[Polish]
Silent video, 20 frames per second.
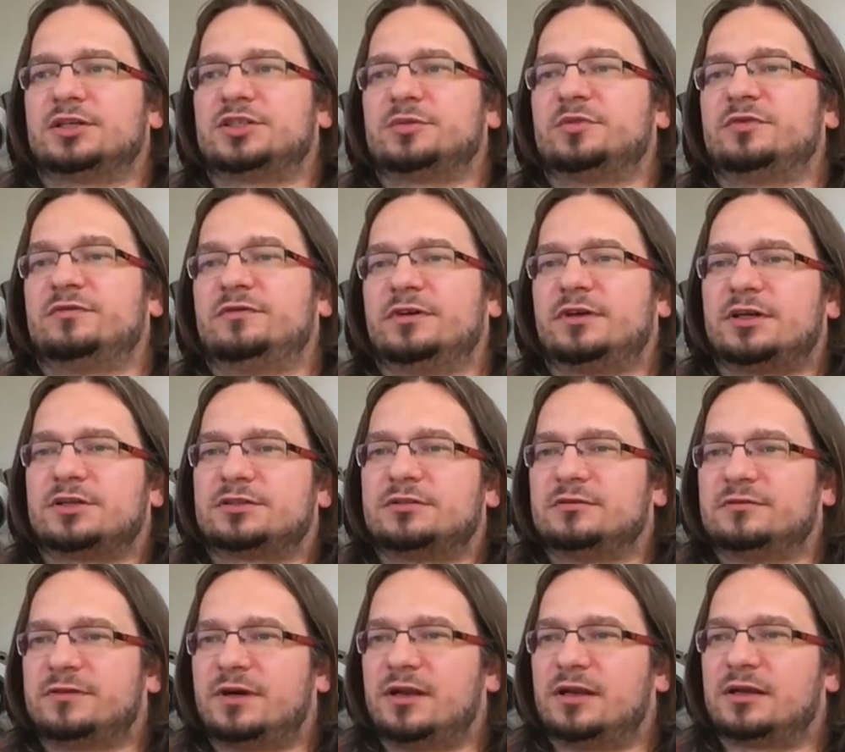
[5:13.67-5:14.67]
tak żeby
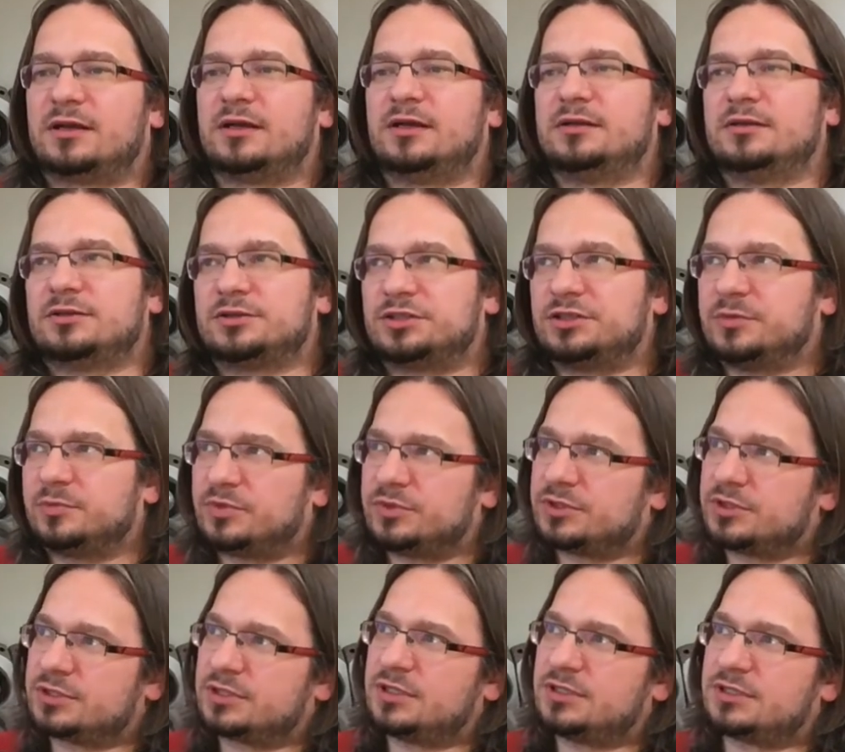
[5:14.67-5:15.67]
wygrać tą walkę, a
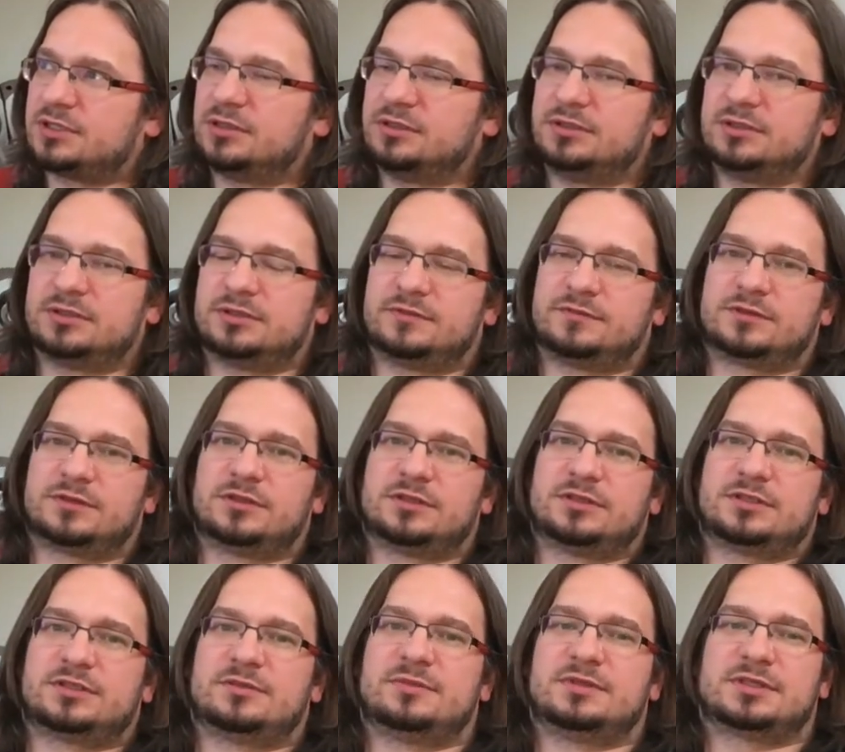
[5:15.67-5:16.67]
jednocześnie pozostać zgodnie,
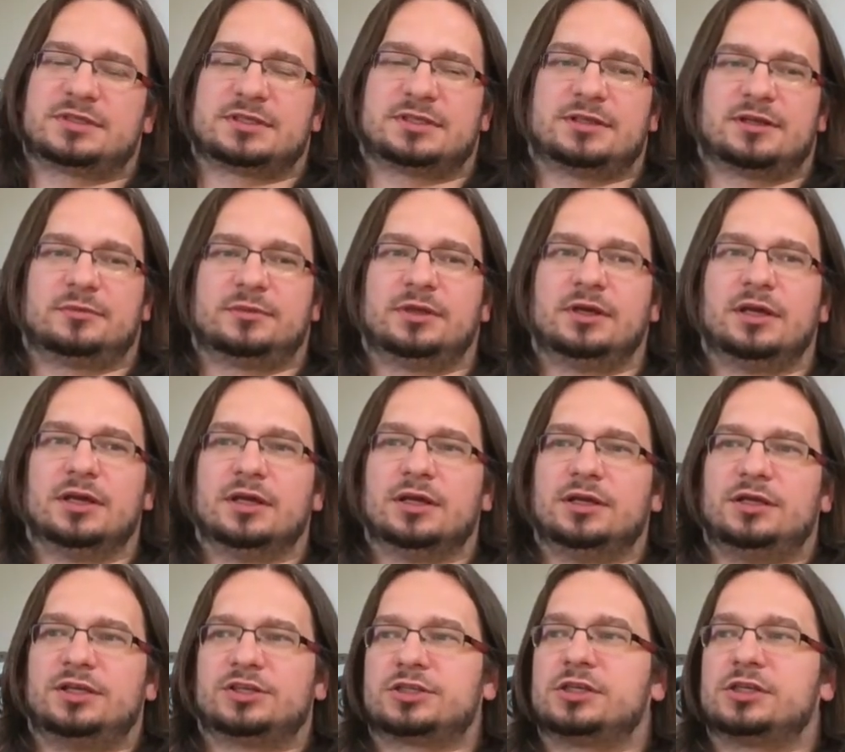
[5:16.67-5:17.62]
w zgodzie z tymi zasadami.